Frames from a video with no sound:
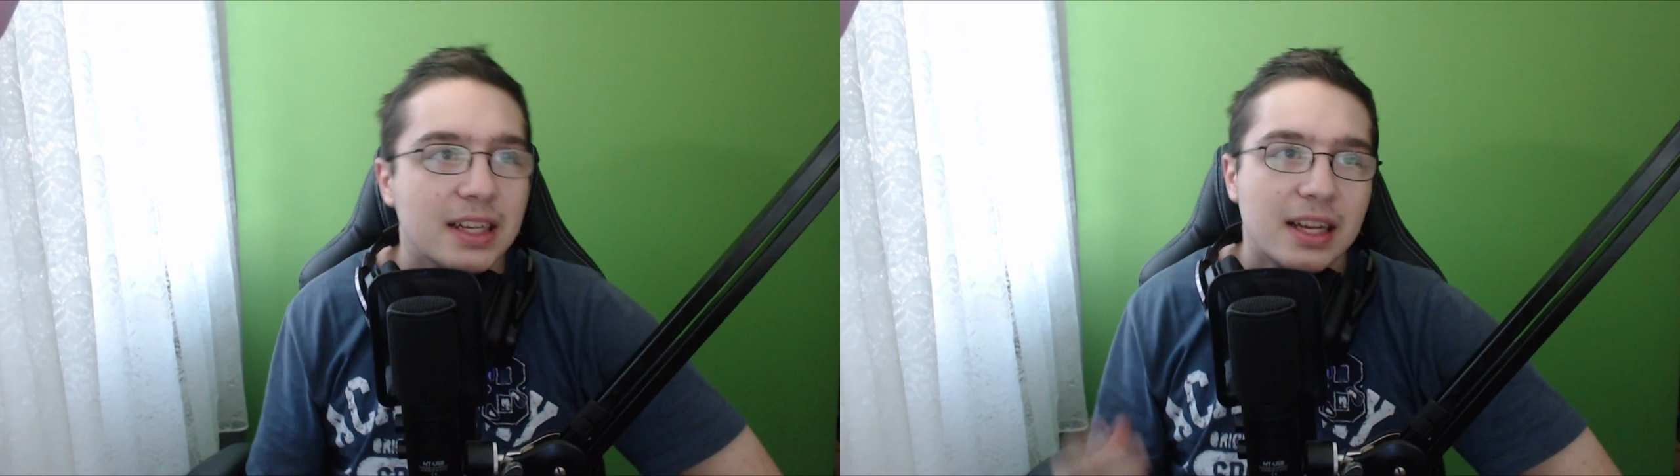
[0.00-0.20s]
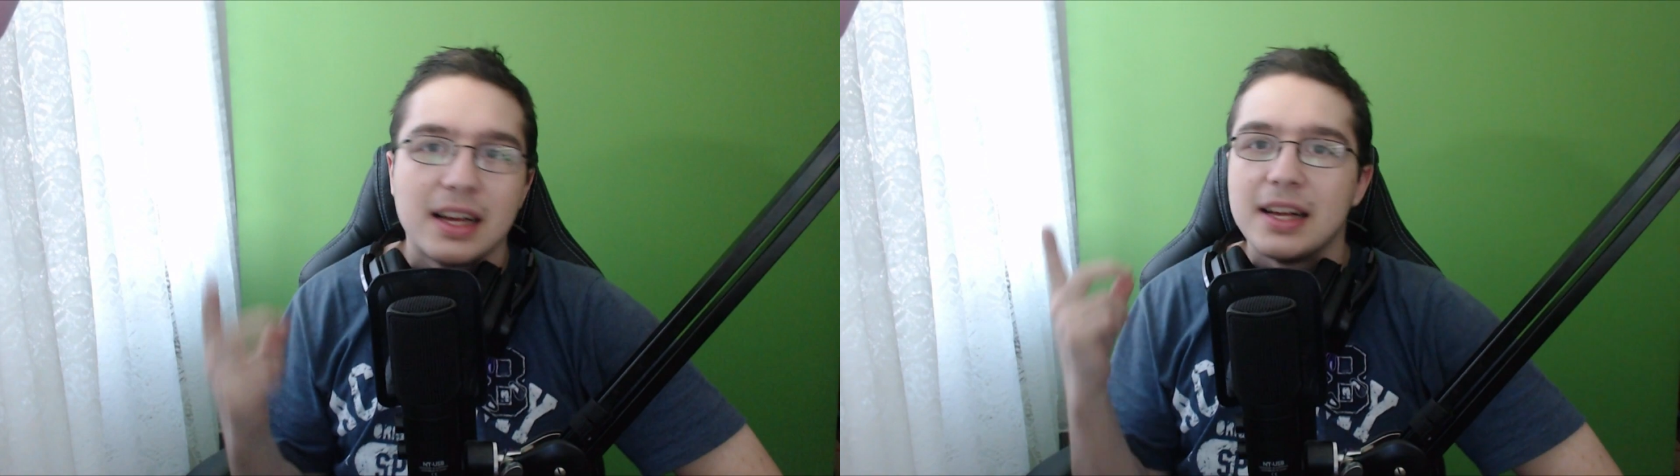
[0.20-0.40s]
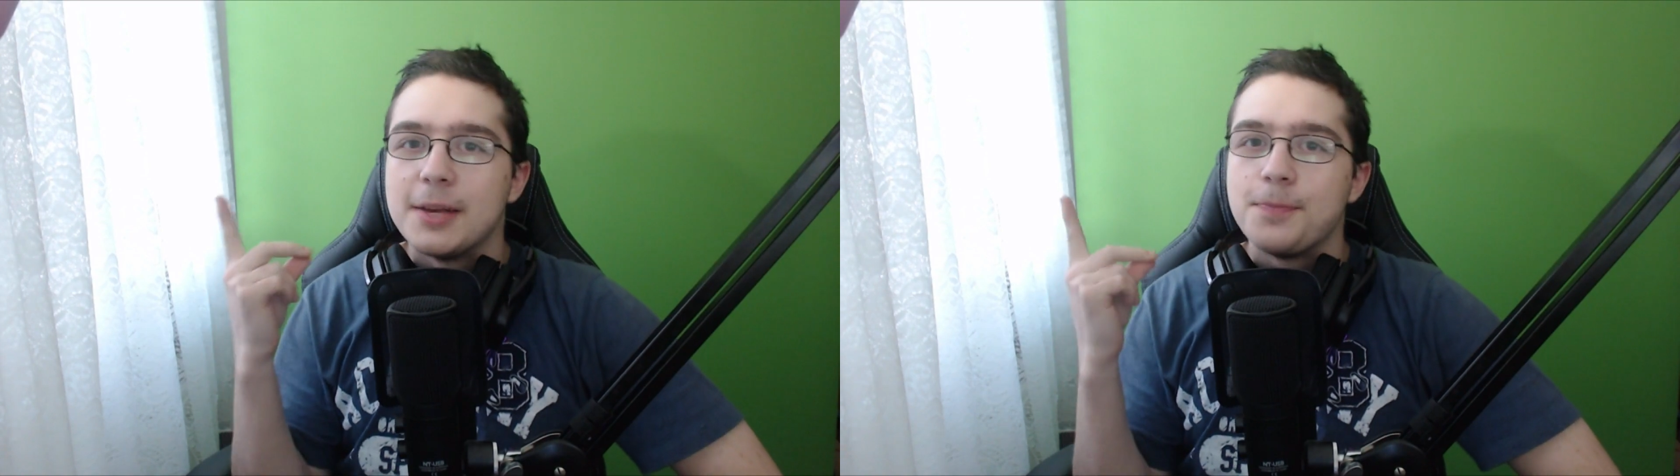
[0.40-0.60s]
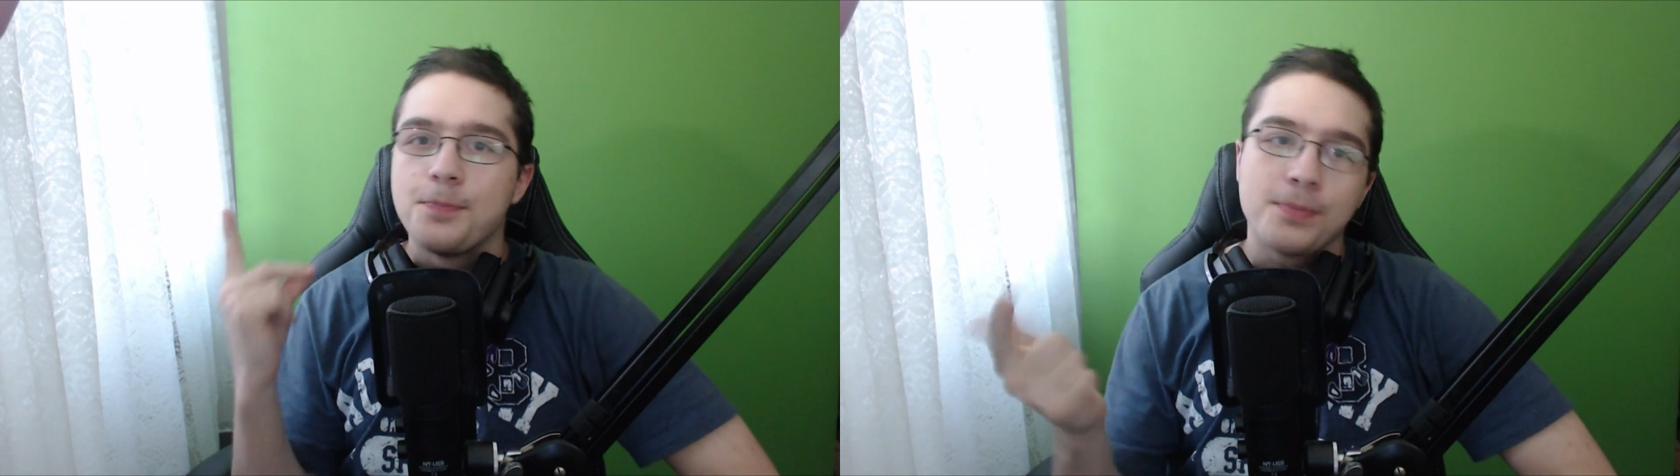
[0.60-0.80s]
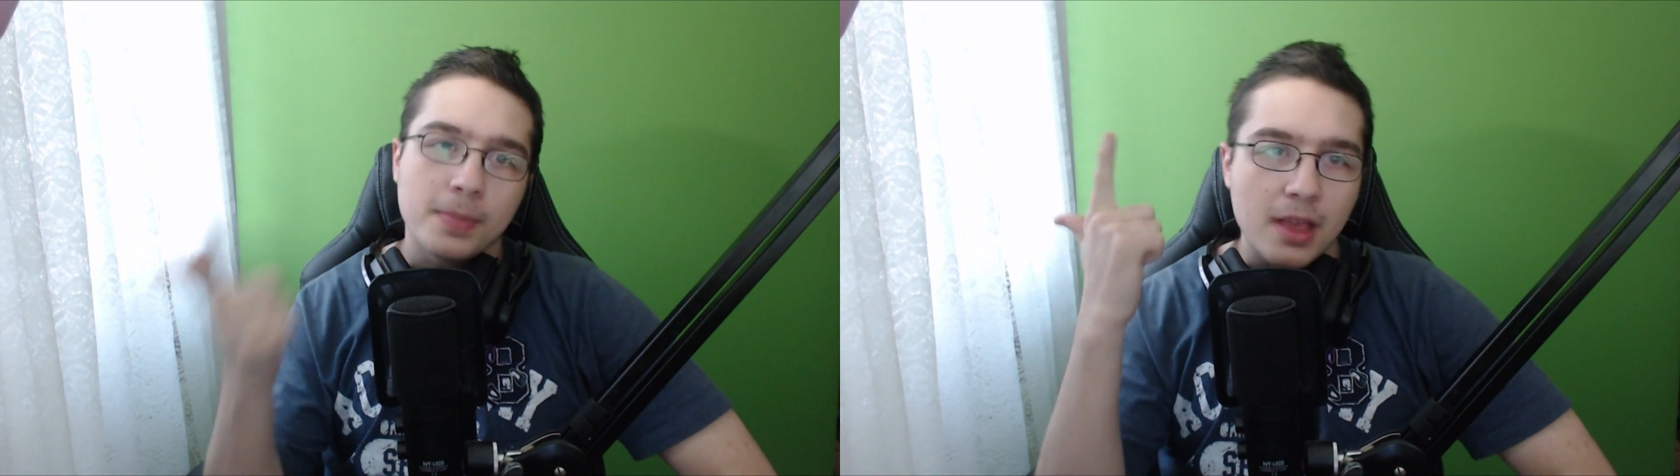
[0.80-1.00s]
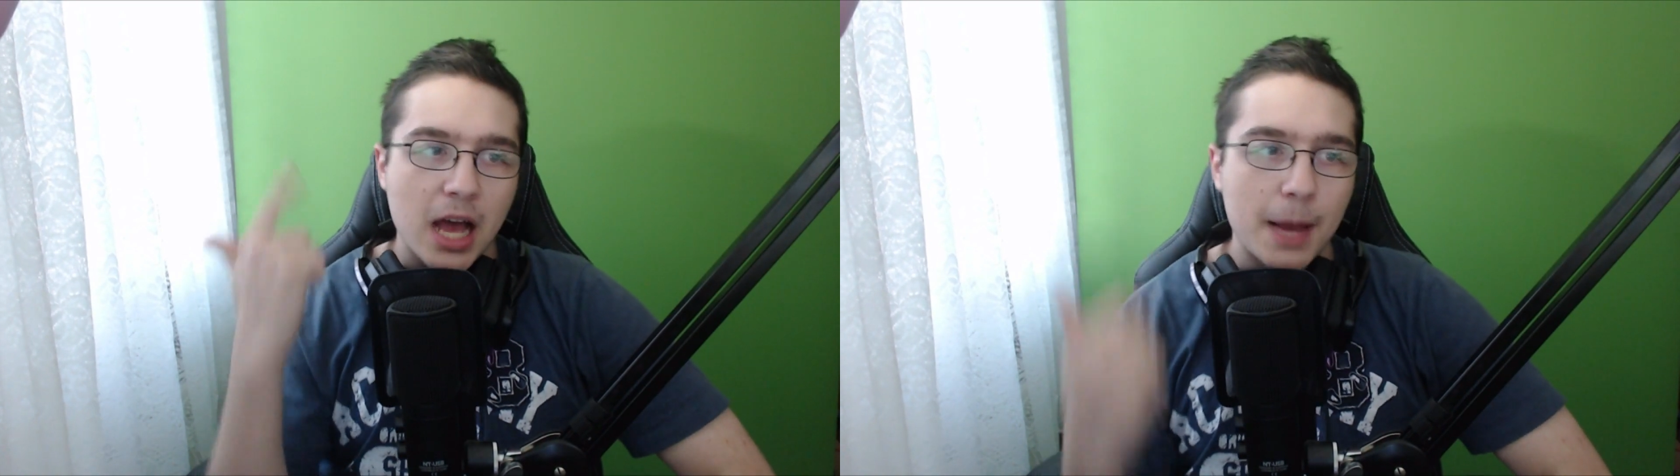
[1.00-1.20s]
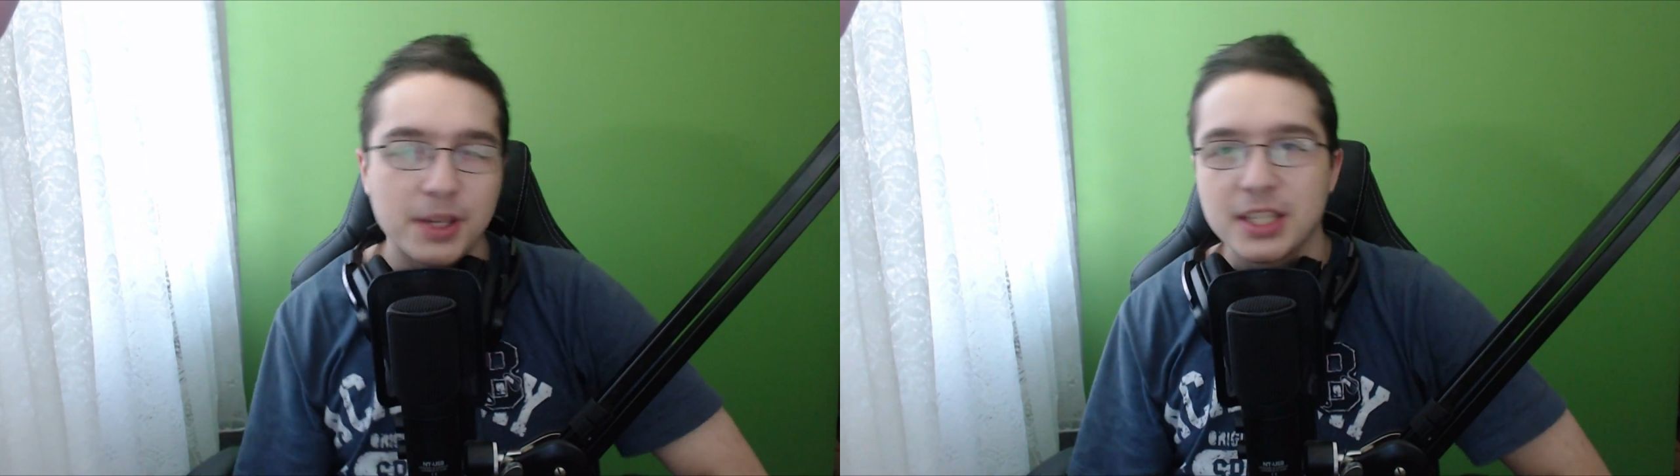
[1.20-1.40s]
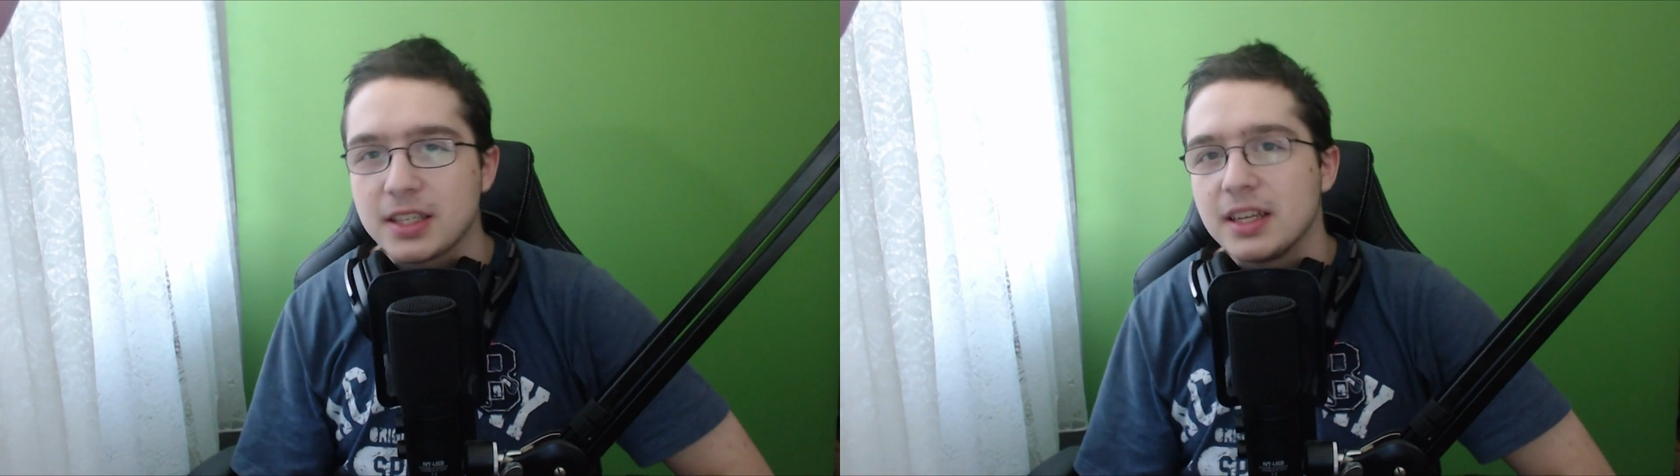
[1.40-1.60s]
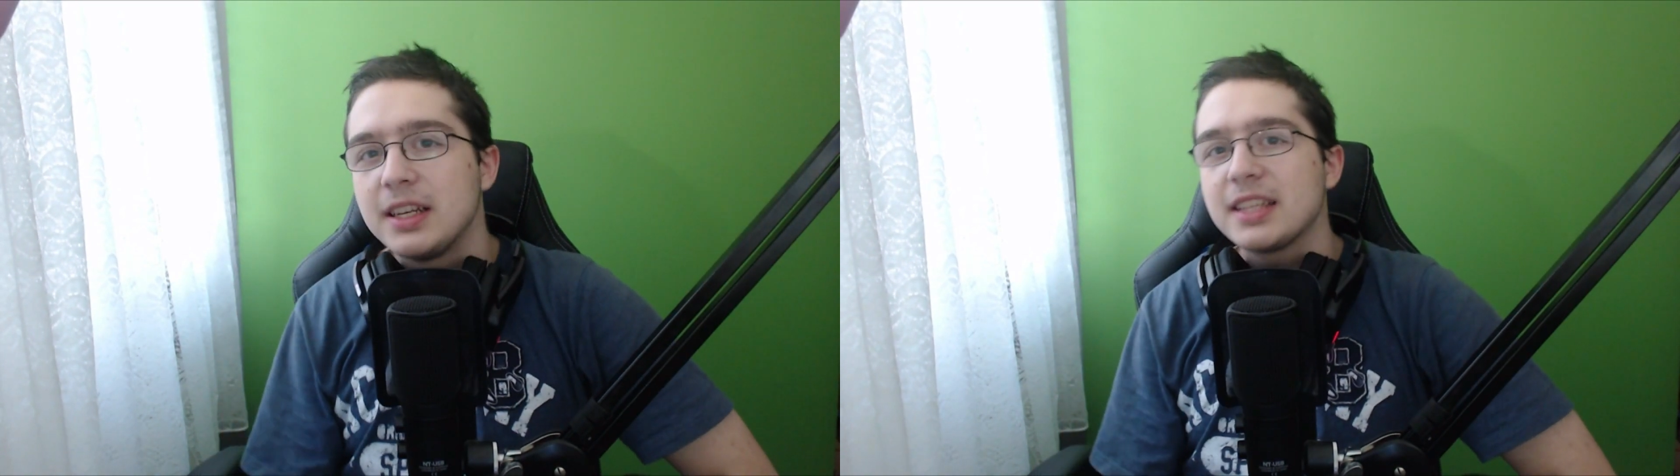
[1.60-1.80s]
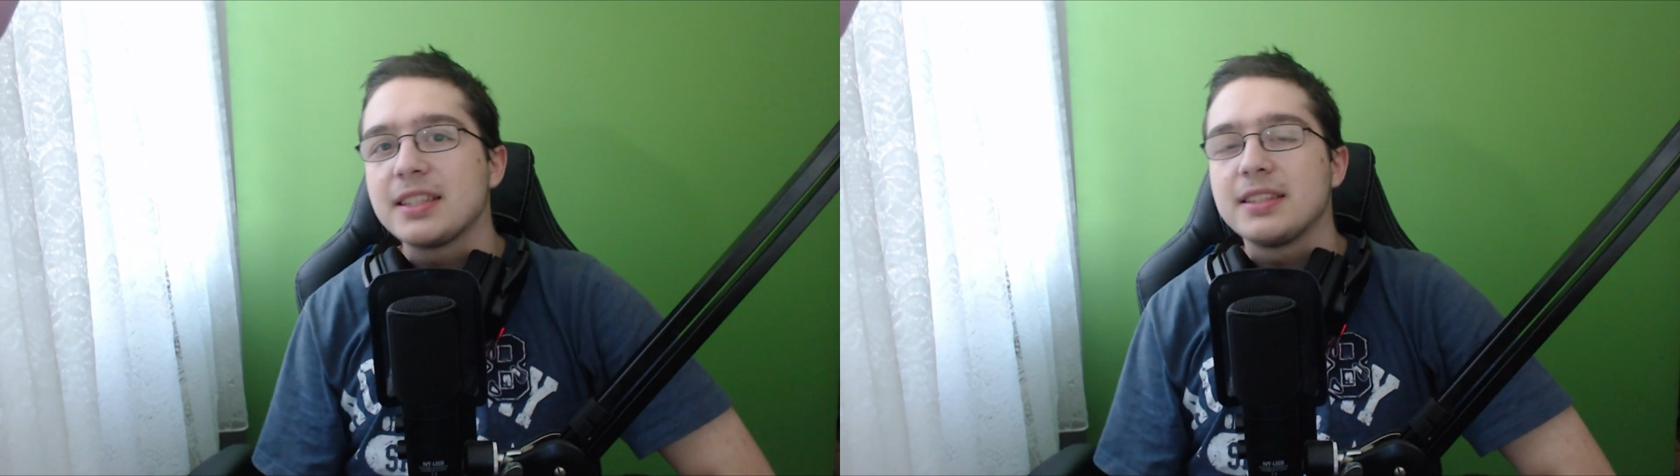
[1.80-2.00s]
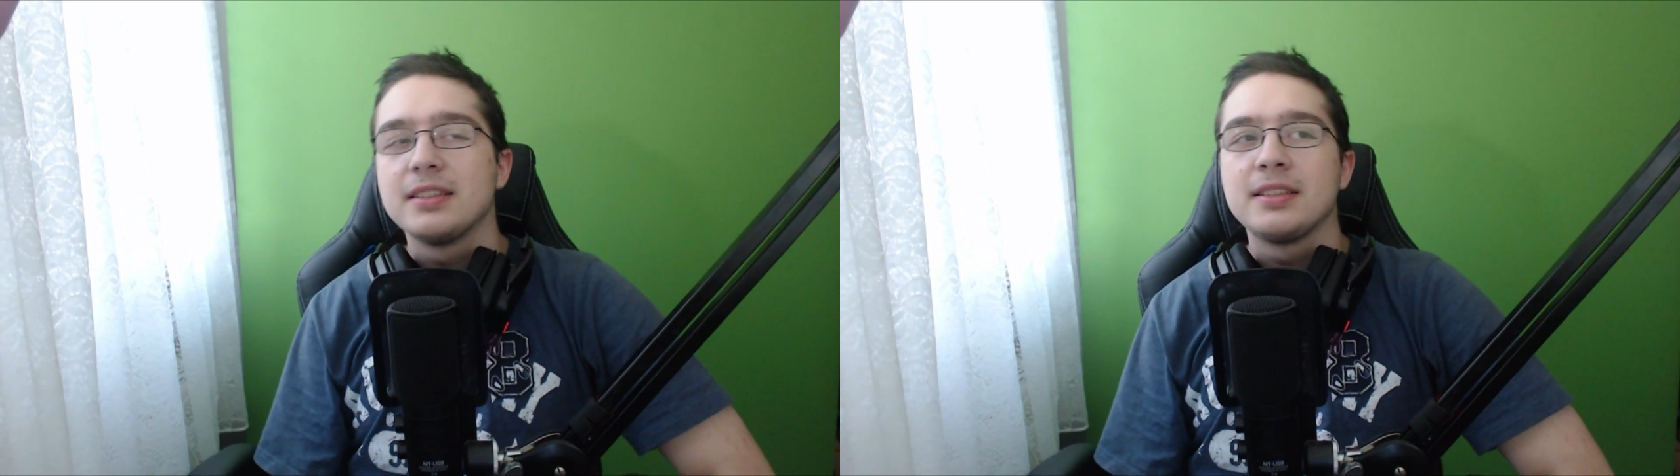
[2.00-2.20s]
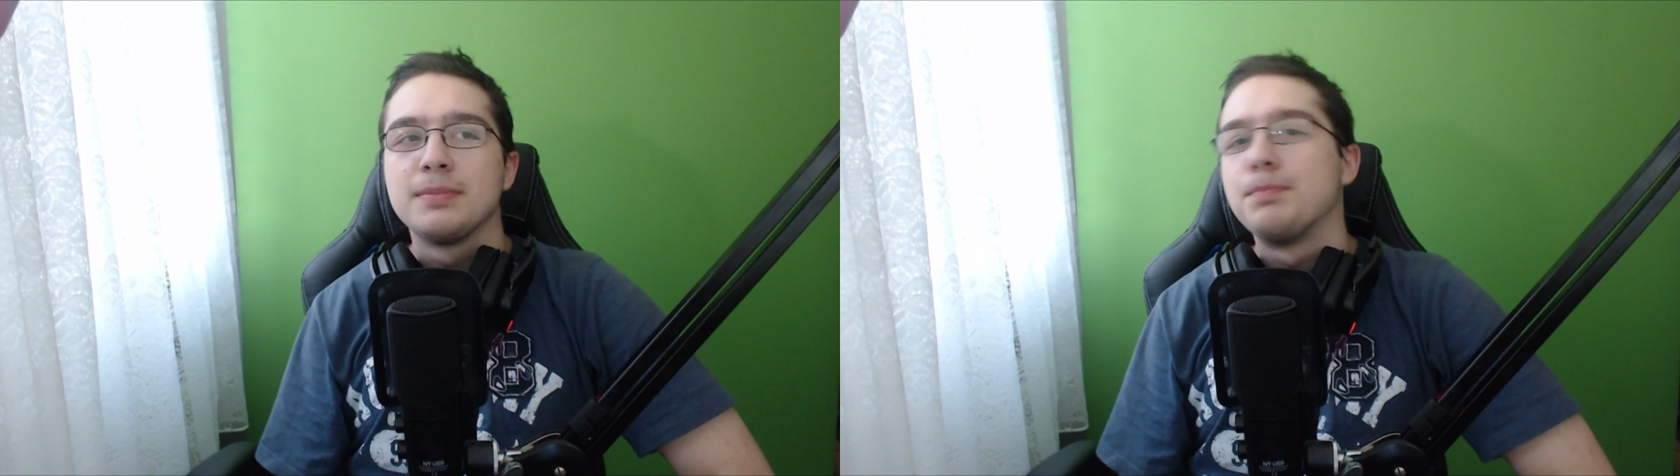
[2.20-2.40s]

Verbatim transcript: Ähm, habe ich letztens